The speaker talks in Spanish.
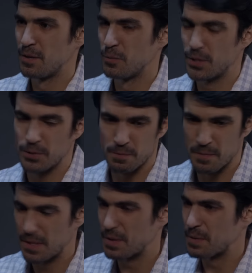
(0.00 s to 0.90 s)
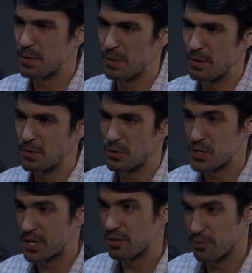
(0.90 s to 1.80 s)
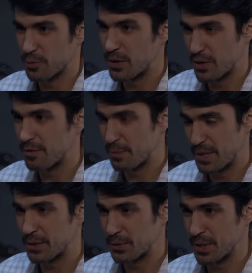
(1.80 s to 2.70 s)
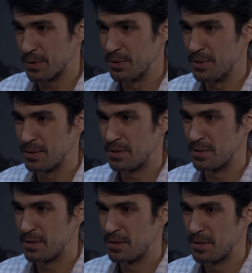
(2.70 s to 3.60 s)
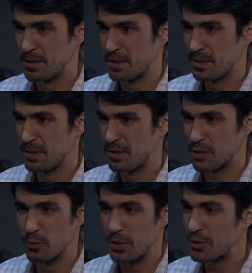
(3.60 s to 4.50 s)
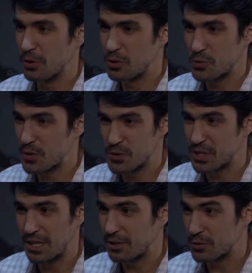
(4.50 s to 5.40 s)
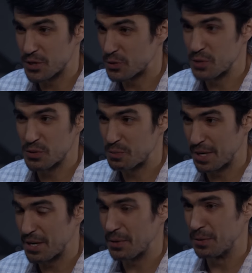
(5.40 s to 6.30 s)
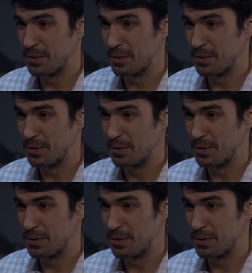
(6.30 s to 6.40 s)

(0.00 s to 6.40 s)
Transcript: Bueno, yo sí quiero formar una familia contigo. Y cumplir todos los sueños que tantos años hemos planeado.